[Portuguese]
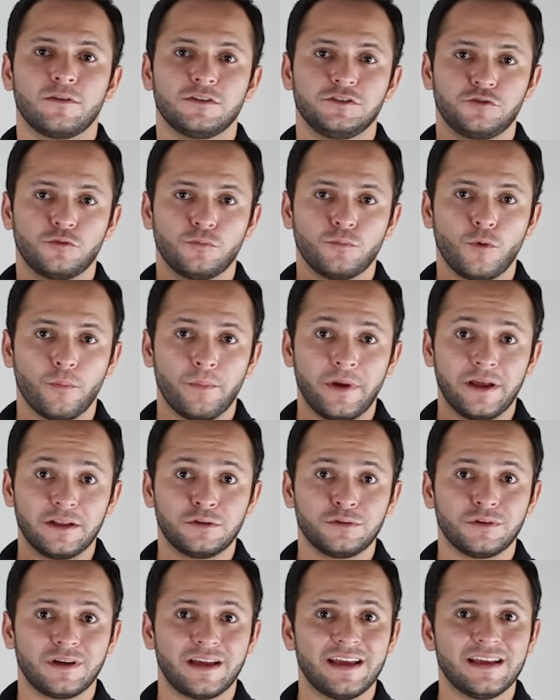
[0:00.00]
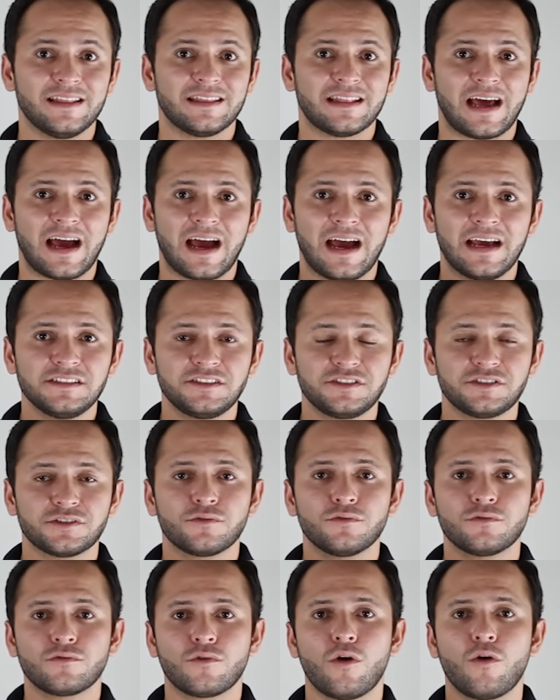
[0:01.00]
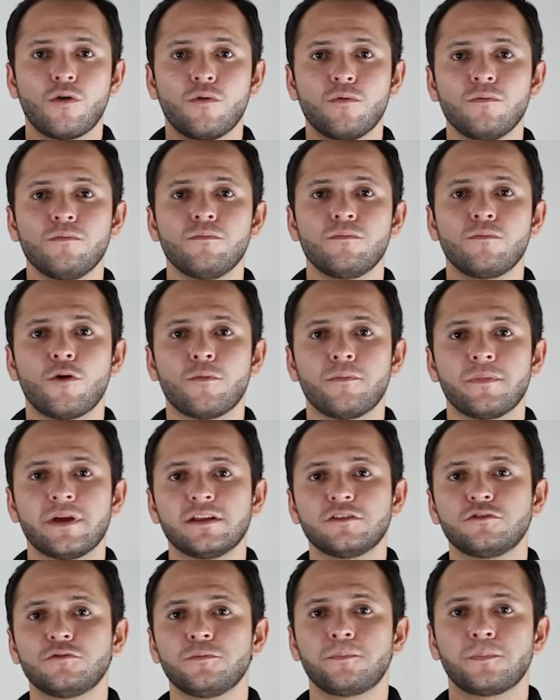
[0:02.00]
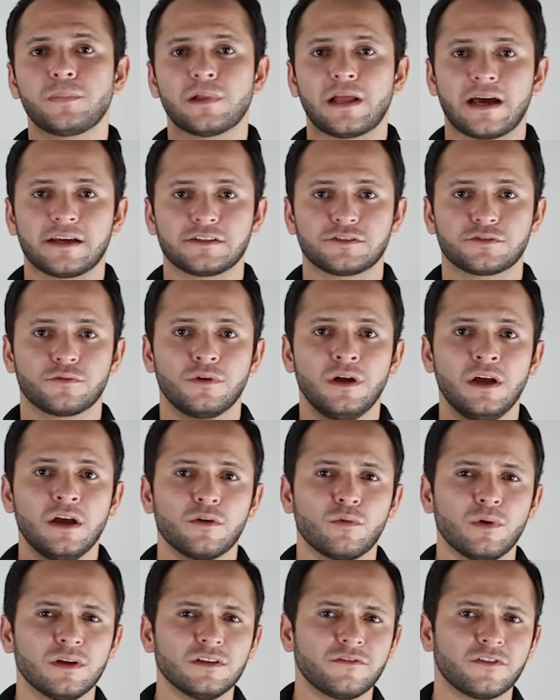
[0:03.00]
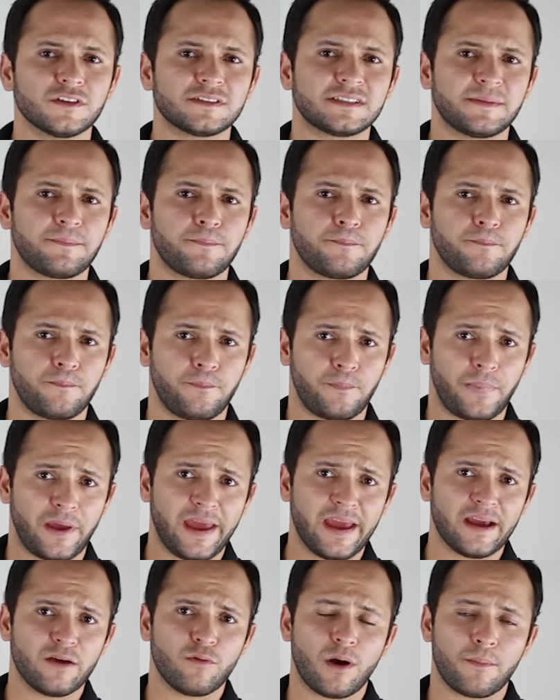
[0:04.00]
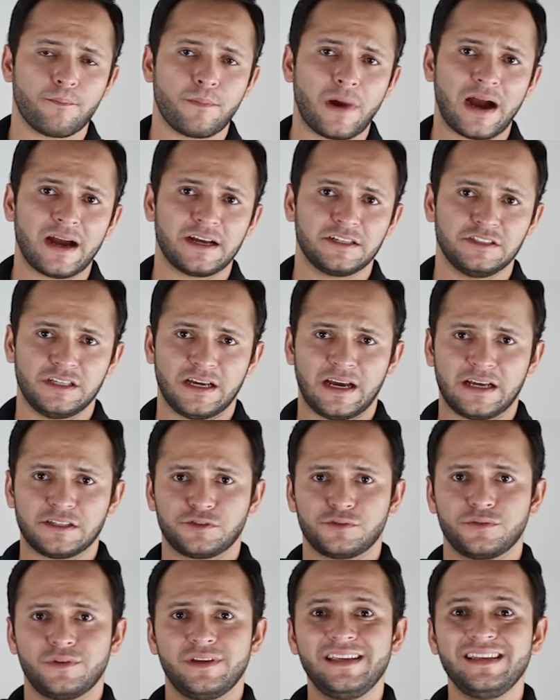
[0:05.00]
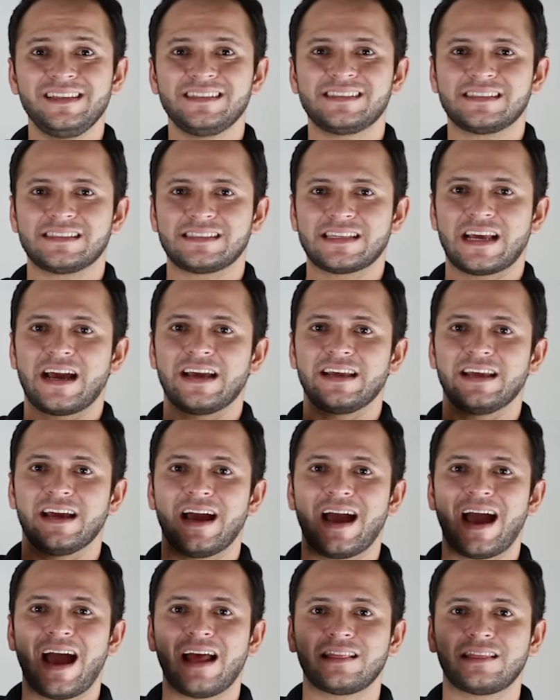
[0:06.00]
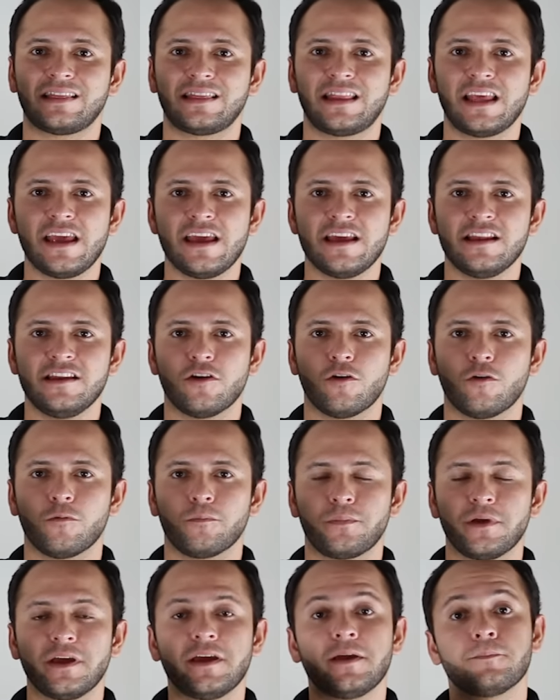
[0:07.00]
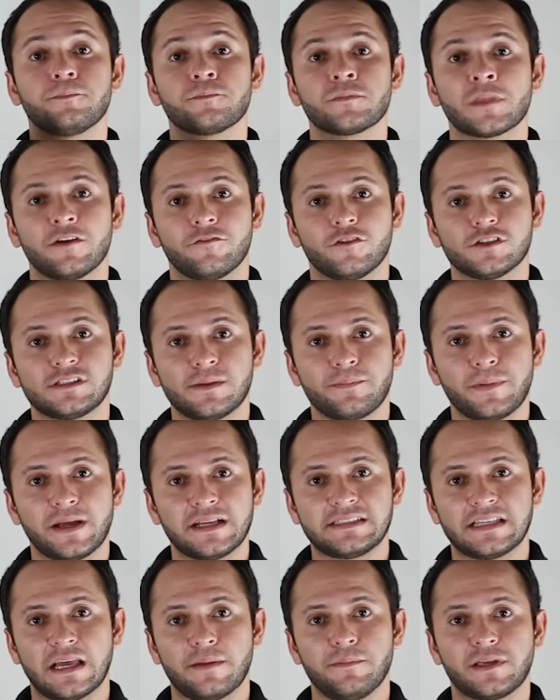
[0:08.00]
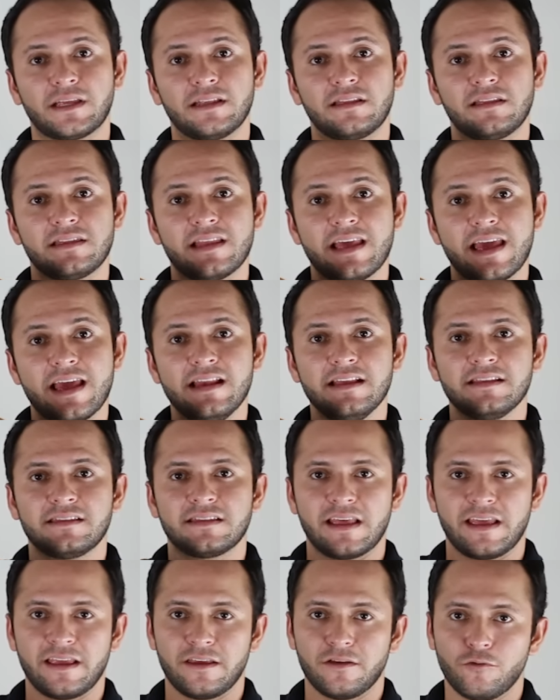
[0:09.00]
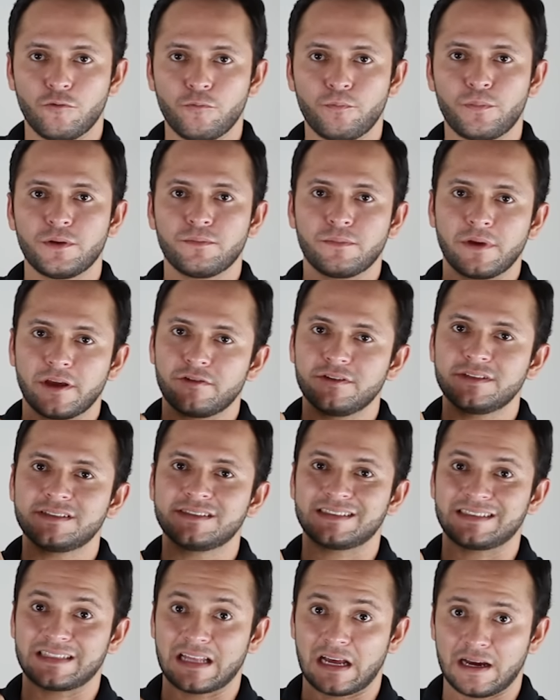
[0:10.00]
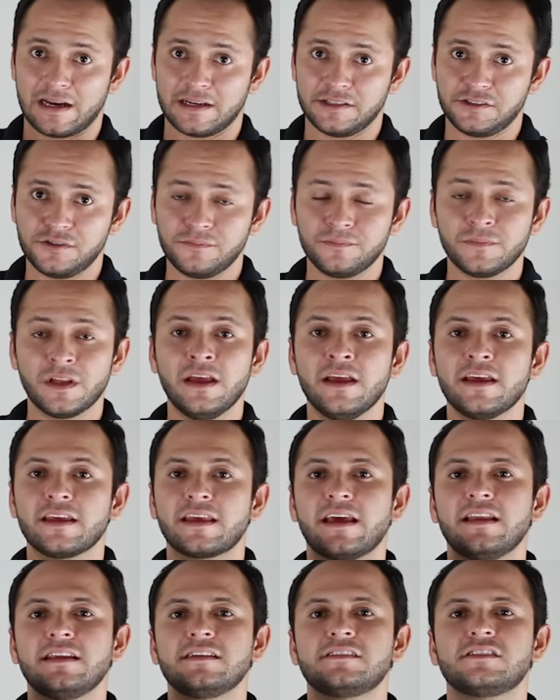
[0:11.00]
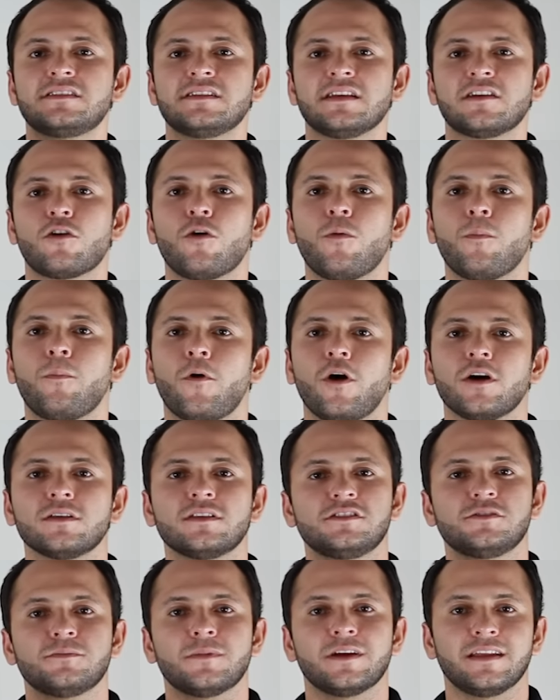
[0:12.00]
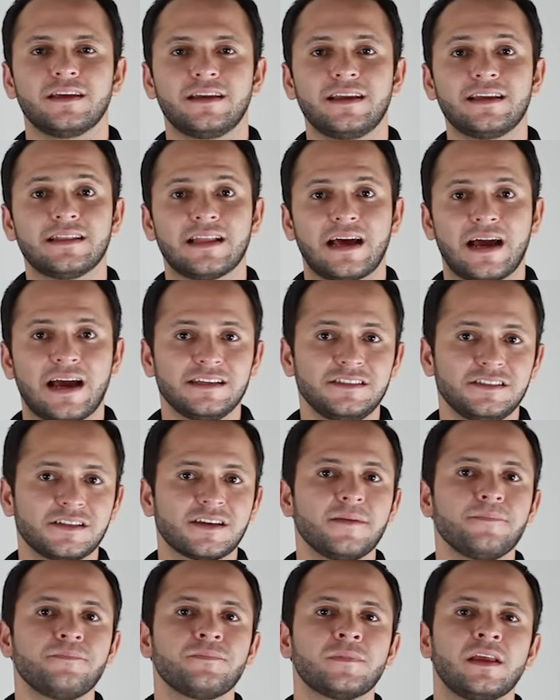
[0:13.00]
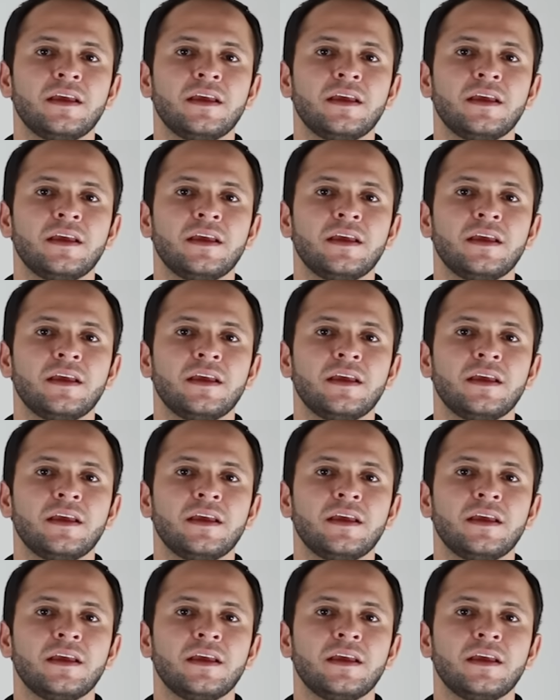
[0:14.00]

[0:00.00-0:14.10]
de um momento elástico com um momento plástico. Quando você pega uma barra de aço e ensaia até ele romper, você percebe que ele tem um primeiro estágio, que ele se comporta de maneira elástica,